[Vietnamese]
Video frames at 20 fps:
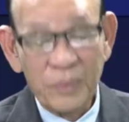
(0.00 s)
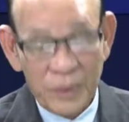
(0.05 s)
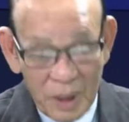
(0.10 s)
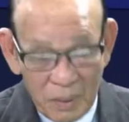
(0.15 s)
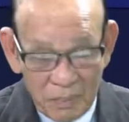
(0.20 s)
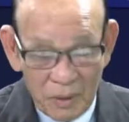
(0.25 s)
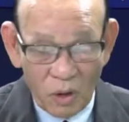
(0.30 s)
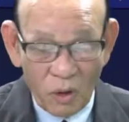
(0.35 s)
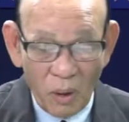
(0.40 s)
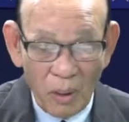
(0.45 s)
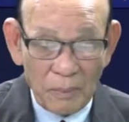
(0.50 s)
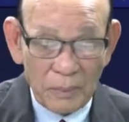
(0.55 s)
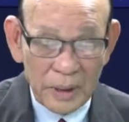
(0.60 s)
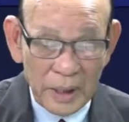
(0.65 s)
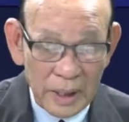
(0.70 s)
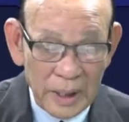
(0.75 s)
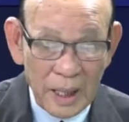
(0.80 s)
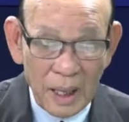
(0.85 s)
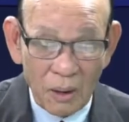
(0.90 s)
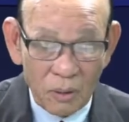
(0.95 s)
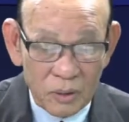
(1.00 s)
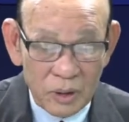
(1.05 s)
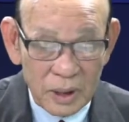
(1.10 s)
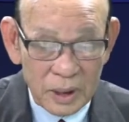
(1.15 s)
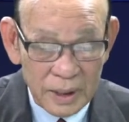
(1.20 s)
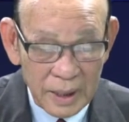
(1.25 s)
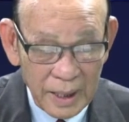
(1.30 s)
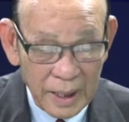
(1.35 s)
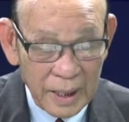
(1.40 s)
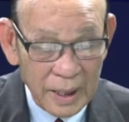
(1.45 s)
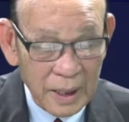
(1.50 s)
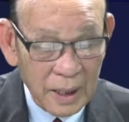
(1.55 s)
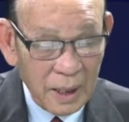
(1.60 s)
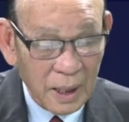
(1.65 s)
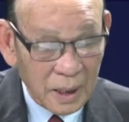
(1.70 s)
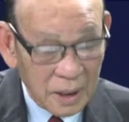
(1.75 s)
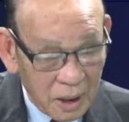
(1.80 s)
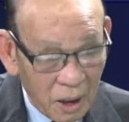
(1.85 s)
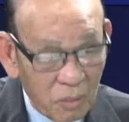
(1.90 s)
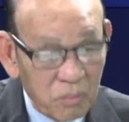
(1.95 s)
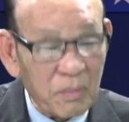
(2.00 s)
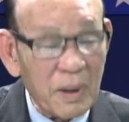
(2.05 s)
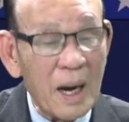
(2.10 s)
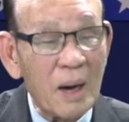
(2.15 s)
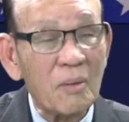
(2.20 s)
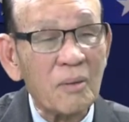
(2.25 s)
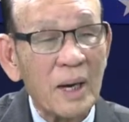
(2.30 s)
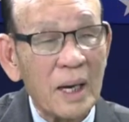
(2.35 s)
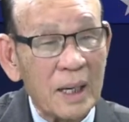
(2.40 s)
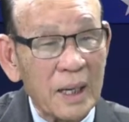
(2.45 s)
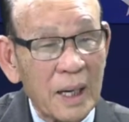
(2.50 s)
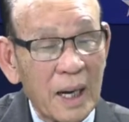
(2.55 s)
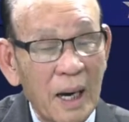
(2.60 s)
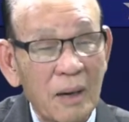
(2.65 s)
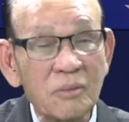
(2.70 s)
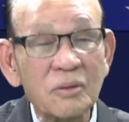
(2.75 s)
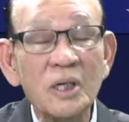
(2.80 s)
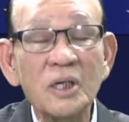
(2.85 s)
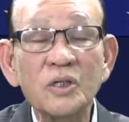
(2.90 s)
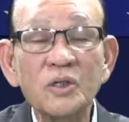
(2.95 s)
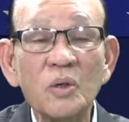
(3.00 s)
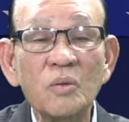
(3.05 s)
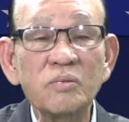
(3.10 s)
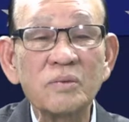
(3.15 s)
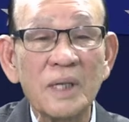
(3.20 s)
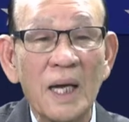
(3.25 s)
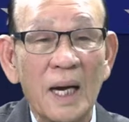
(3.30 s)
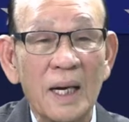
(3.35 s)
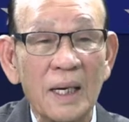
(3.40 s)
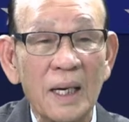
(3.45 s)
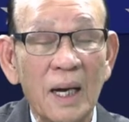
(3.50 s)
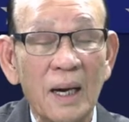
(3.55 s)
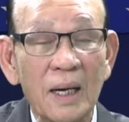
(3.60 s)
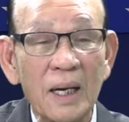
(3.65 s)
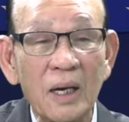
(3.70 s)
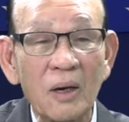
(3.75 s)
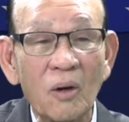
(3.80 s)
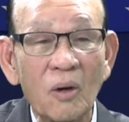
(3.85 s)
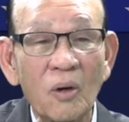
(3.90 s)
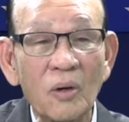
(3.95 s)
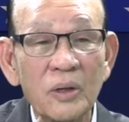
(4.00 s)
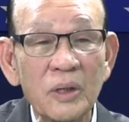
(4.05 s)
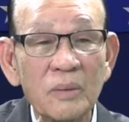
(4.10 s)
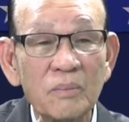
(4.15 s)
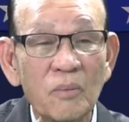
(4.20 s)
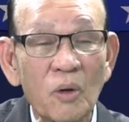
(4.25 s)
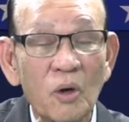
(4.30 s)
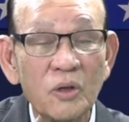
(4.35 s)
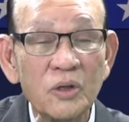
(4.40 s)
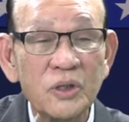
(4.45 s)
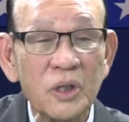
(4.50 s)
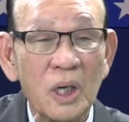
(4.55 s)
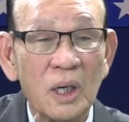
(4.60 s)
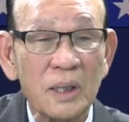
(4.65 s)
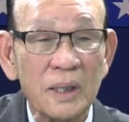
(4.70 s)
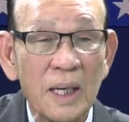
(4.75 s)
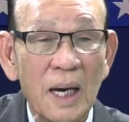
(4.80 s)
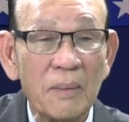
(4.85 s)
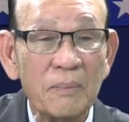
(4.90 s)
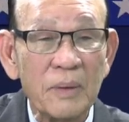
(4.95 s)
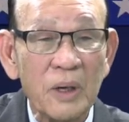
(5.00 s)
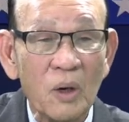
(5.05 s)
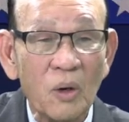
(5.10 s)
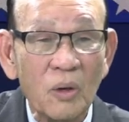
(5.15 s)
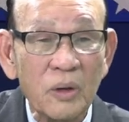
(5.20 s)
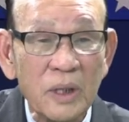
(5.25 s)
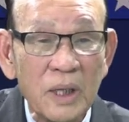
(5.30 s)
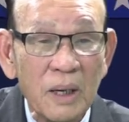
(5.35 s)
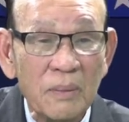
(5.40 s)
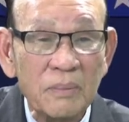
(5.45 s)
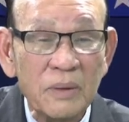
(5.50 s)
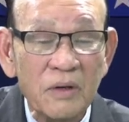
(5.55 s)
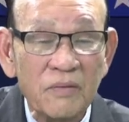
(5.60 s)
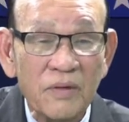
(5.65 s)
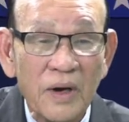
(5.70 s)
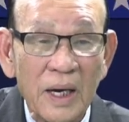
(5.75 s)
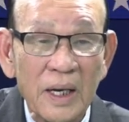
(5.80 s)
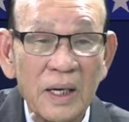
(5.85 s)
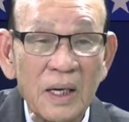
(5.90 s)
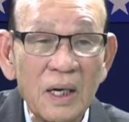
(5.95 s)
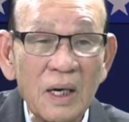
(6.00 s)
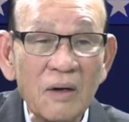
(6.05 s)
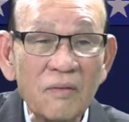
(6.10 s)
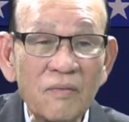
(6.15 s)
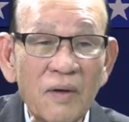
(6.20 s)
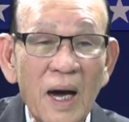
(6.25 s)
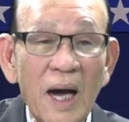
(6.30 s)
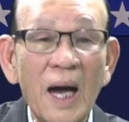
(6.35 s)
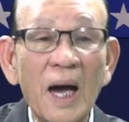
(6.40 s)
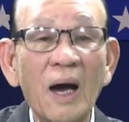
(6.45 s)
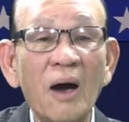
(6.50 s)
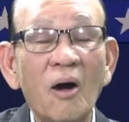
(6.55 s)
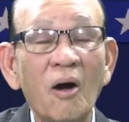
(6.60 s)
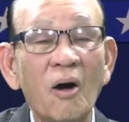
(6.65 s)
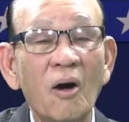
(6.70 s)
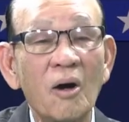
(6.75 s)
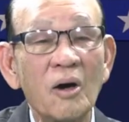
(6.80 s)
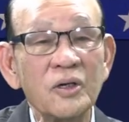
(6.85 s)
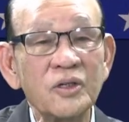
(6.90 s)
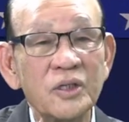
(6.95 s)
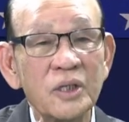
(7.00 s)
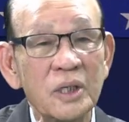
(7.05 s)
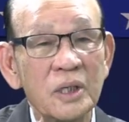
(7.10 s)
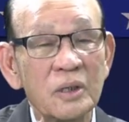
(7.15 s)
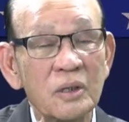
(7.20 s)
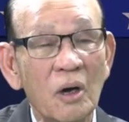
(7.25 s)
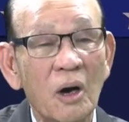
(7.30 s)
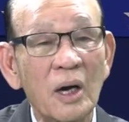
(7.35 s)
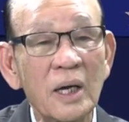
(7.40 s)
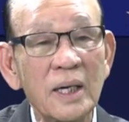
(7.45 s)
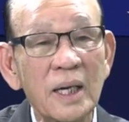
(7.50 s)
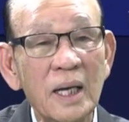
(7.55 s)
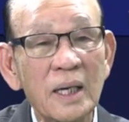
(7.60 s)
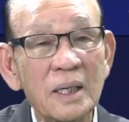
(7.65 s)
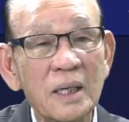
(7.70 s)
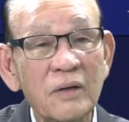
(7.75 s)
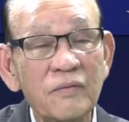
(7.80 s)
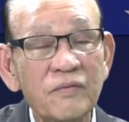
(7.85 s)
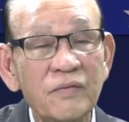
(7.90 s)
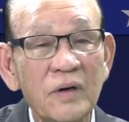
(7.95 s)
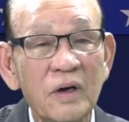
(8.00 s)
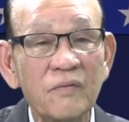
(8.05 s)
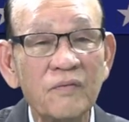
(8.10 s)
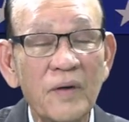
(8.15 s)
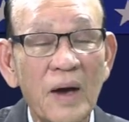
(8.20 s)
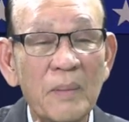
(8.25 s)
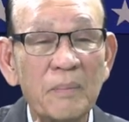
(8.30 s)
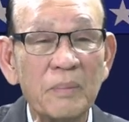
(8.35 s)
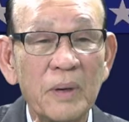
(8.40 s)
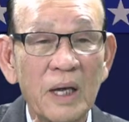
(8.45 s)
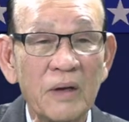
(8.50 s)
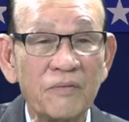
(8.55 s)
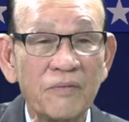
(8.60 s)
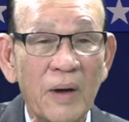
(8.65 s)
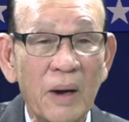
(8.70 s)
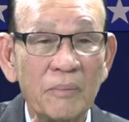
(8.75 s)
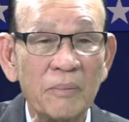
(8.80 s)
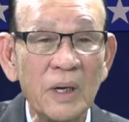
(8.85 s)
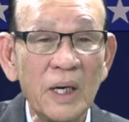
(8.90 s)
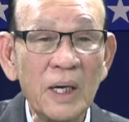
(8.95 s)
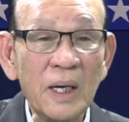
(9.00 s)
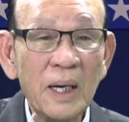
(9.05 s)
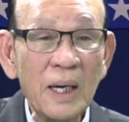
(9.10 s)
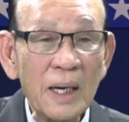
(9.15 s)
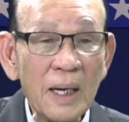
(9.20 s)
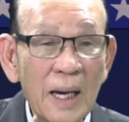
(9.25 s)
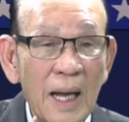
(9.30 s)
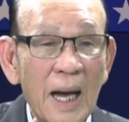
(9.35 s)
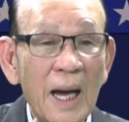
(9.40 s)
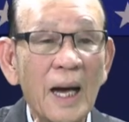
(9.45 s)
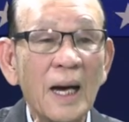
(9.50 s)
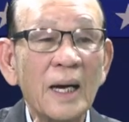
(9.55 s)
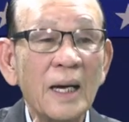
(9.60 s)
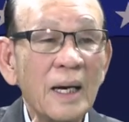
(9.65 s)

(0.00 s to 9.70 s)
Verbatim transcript: Nhưng mà có một cái điều như thế này, thông báo cảnh cáo dân chúng rằng là cái ô, môi trường đang bị ô nhiễm như vậy và họ chỉ nói đến cái phương pháp đề phòng là